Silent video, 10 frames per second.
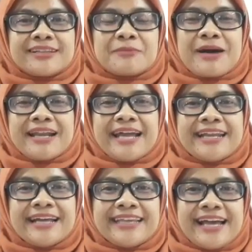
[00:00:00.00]
kemana
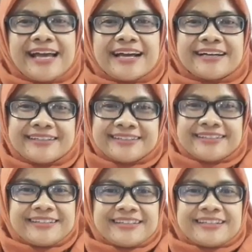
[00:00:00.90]
enaknya
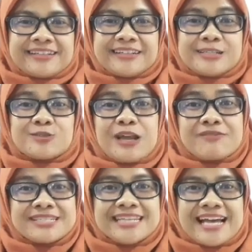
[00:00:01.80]
ke
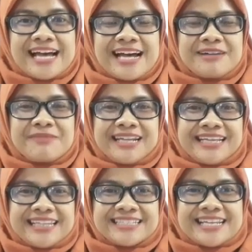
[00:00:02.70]
Sulawesi ya mari
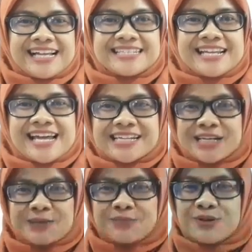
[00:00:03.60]
kita jalan-jalan
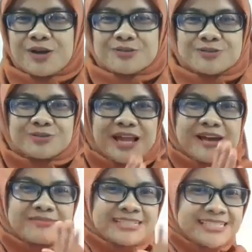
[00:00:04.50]
ke Pulau
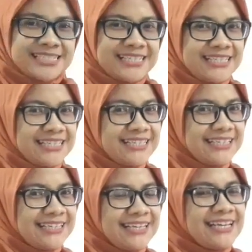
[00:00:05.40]
Sulawesi
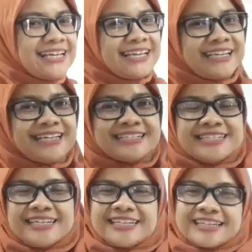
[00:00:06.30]
ini di
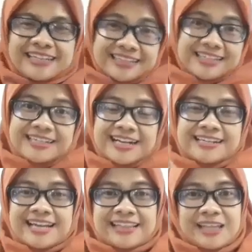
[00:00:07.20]
sini dikenal
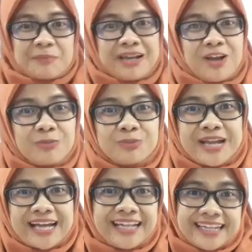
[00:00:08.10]
dengan Taman Laut
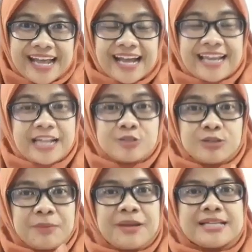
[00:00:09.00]
Gunakan ya. Kalian
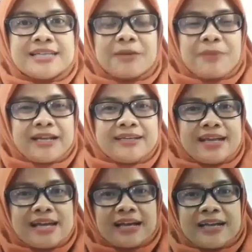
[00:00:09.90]
sudah belajar
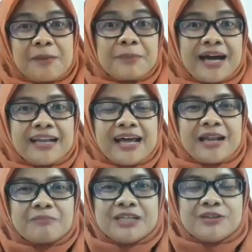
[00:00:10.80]
pada kenampakan
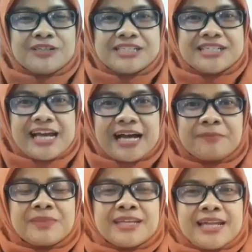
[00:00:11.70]
alam di
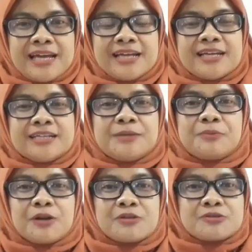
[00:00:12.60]
Indonesia. Nah, di
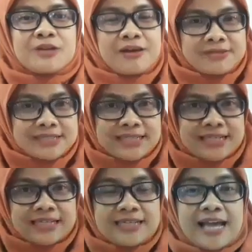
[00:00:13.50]
Pulau Sulawesi
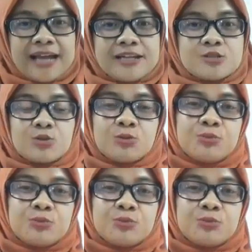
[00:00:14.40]
ini ada suku